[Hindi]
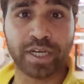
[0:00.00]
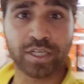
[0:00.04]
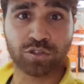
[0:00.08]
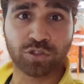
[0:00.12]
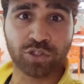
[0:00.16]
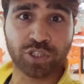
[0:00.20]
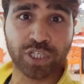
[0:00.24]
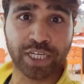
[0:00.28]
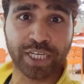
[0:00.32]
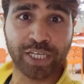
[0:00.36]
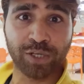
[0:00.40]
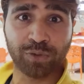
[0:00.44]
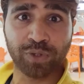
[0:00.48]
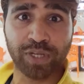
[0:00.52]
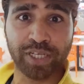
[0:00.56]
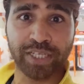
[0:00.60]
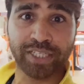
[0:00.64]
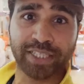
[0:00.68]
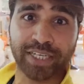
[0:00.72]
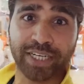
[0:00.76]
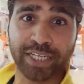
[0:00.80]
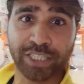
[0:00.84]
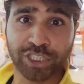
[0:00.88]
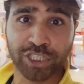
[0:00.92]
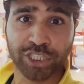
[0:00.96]
मैंने सोचा क्यों ना
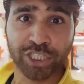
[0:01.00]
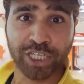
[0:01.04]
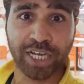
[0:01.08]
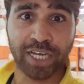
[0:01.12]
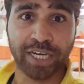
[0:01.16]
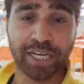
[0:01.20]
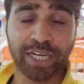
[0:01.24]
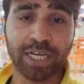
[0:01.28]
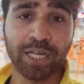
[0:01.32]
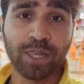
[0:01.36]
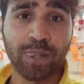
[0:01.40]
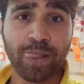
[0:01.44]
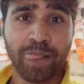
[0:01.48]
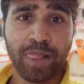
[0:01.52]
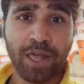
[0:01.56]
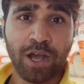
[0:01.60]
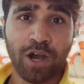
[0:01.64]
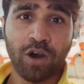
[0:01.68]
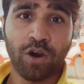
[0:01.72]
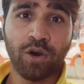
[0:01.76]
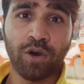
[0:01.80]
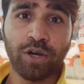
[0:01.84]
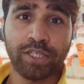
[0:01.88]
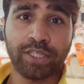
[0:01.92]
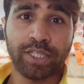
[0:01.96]
इतना अच्छी खाना
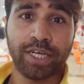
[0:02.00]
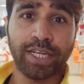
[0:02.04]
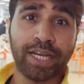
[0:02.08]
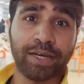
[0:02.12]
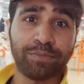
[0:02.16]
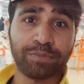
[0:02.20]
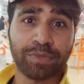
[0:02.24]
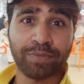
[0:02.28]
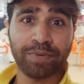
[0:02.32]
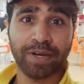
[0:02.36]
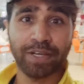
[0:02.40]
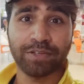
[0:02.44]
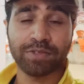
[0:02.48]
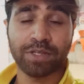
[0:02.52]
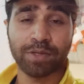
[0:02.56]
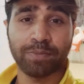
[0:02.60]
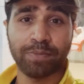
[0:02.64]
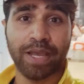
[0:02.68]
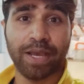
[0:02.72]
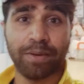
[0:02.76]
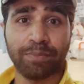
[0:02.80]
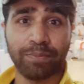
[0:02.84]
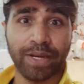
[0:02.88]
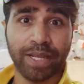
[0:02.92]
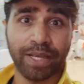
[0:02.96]
और इतनी कम प्राइस में
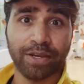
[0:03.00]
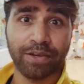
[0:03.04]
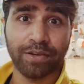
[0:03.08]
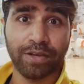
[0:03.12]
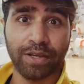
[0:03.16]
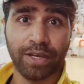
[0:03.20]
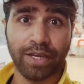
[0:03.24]
मैं अपने